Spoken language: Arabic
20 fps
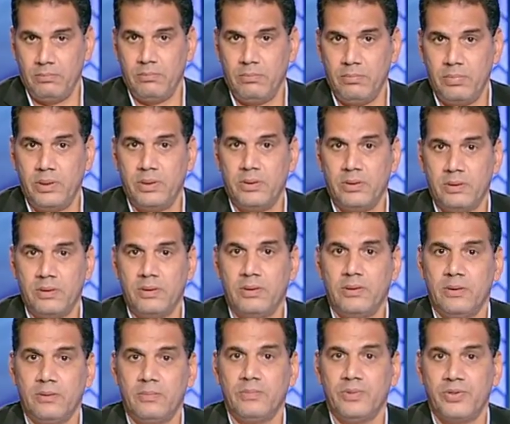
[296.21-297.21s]
بت
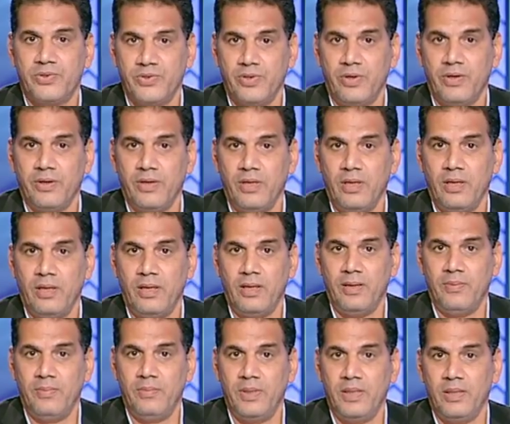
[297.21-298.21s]
بتصارع
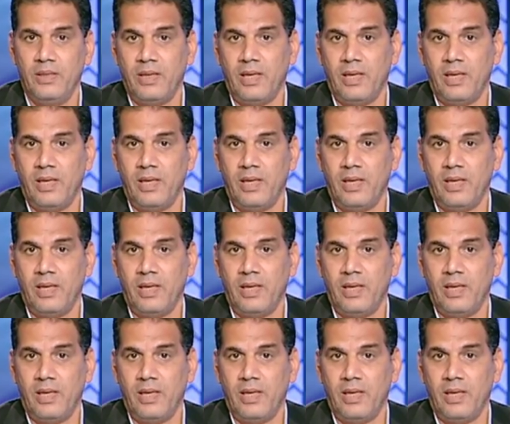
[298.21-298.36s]
من